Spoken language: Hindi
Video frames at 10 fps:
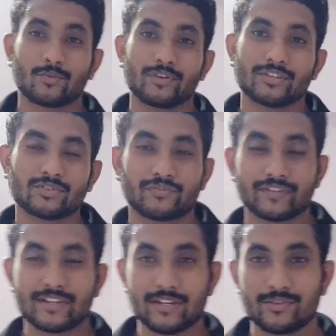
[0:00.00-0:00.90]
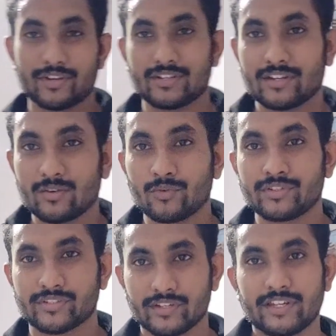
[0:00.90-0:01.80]
कोई जो फिजिकल एजुकेशन का
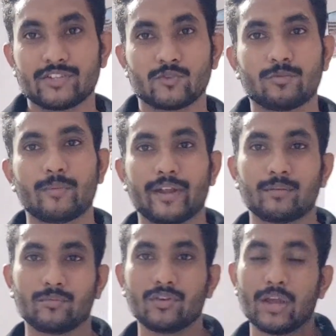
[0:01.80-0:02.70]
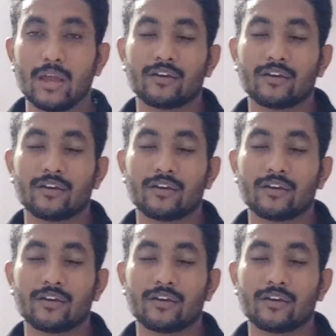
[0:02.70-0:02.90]
कोई सर या जो भी मैडम हो